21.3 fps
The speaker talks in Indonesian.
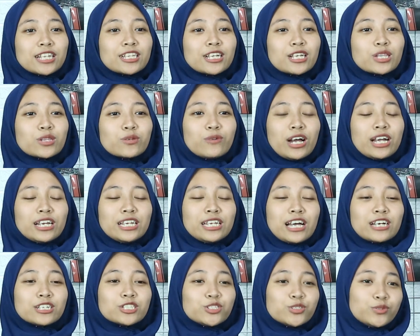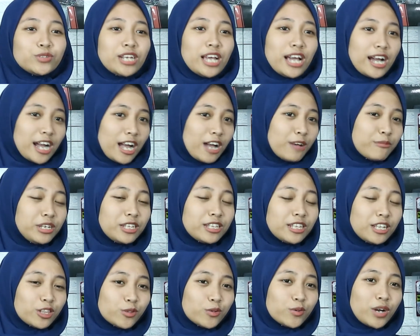ketentuan yang sudah kami
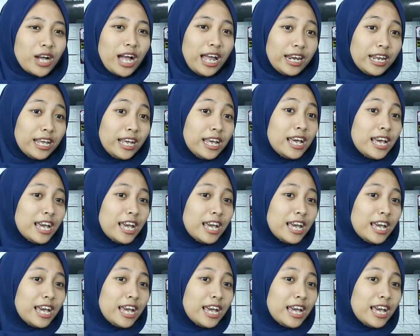tentukan.